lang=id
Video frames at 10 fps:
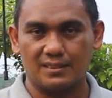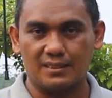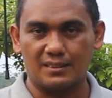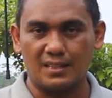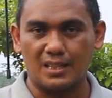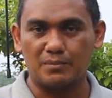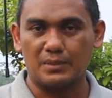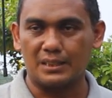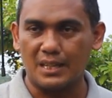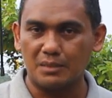Kita
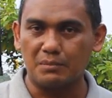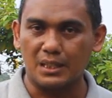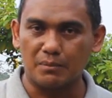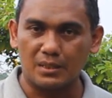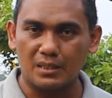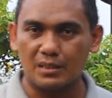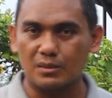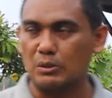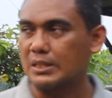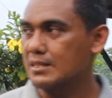akan melihat bagaimana
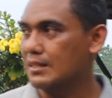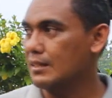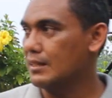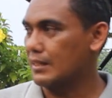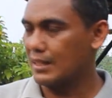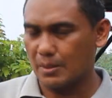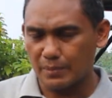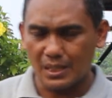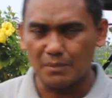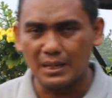kondisi yang
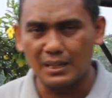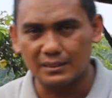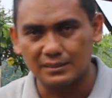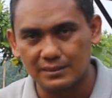dihadapi di lapangan.